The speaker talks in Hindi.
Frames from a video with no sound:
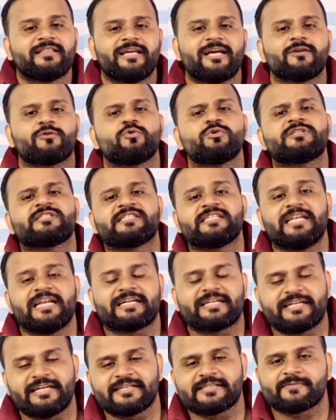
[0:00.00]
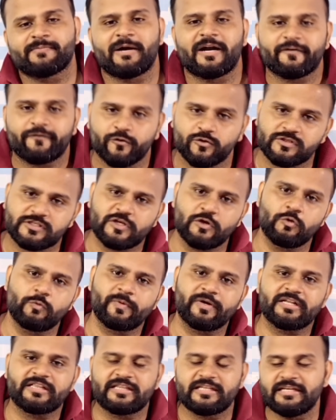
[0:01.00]
देन कुछ सिलेक्टेड स्मार्टफोन्स के
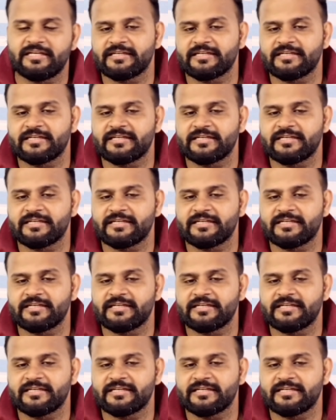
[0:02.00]
ऊपर